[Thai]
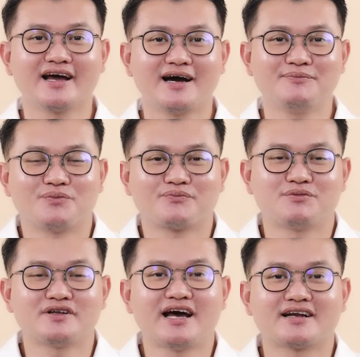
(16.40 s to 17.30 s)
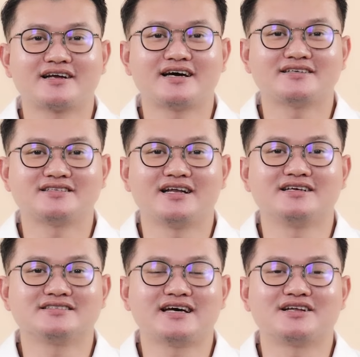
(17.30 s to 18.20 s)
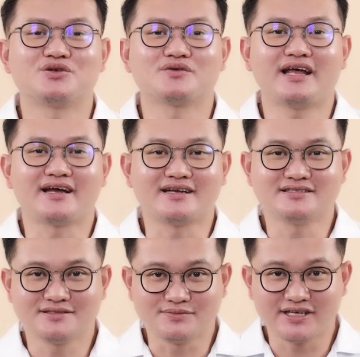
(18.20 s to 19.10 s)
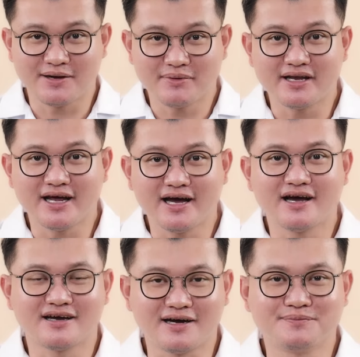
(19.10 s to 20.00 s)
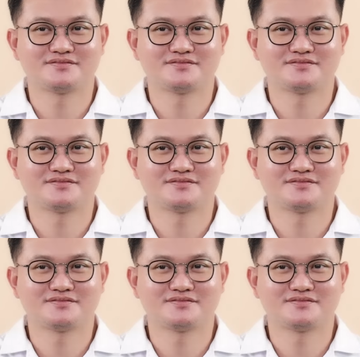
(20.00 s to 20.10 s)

นะครับจบเฉพาะทางทางด้านศัลยศาสตร์ตกแต่งและเสริมสร้างใบหน้าครับ